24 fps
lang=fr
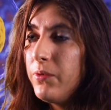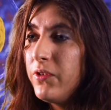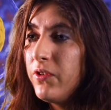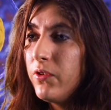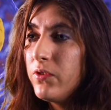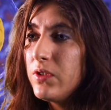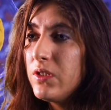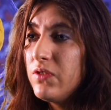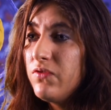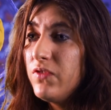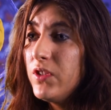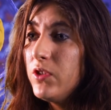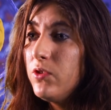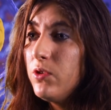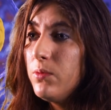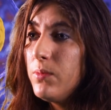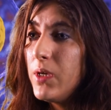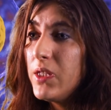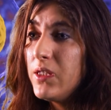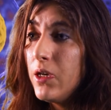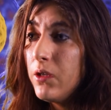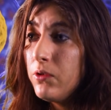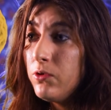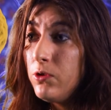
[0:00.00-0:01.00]
scientifiques de
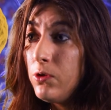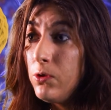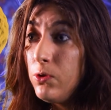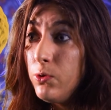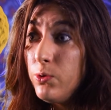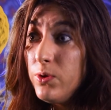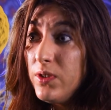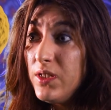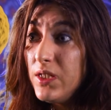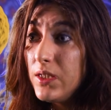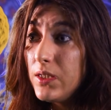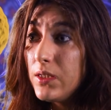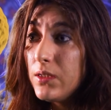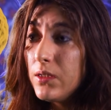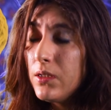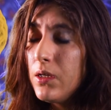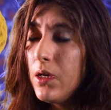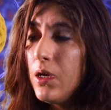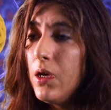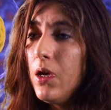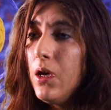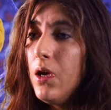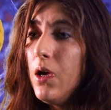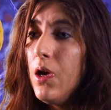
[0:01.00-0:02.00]
manière ludique.
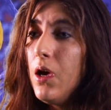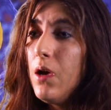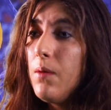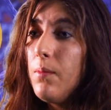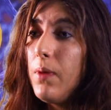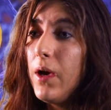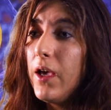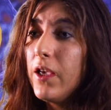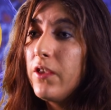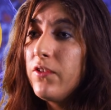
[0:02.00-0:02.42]
Par